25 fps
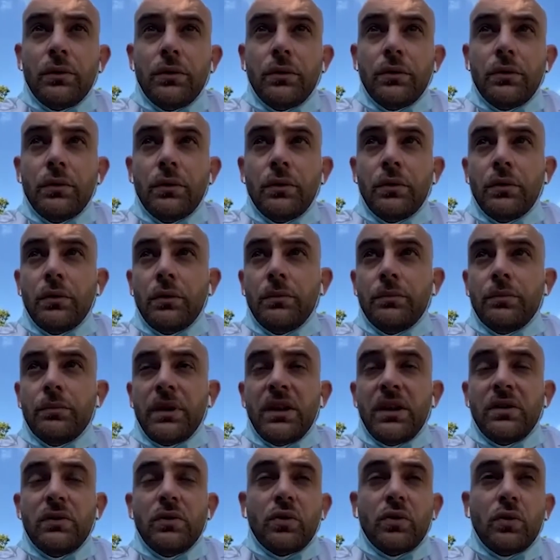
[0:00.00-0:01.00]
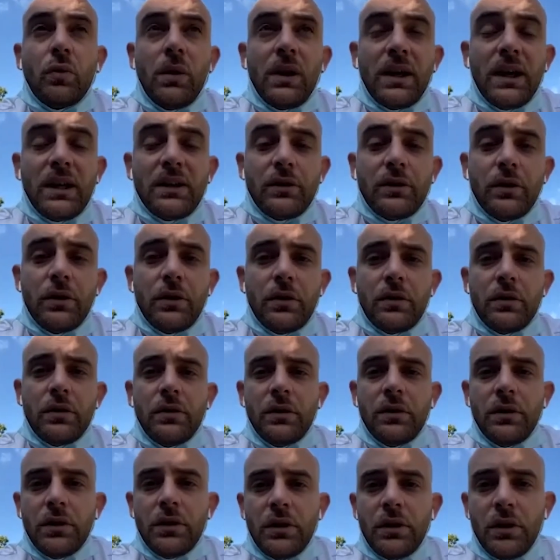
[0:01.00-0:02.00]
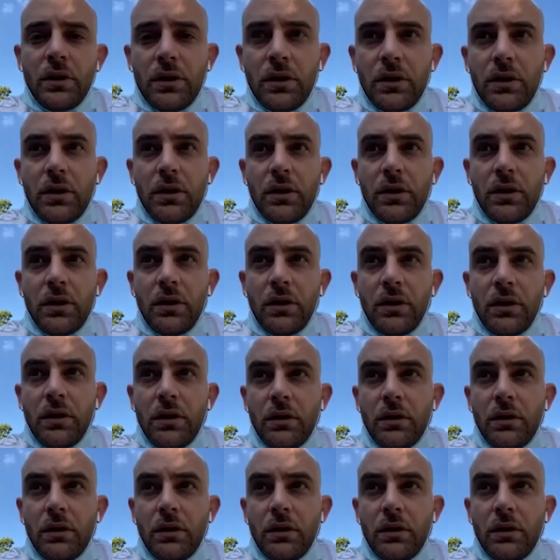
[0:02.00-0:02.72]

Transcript: de peut-être de 3-4 heures euh,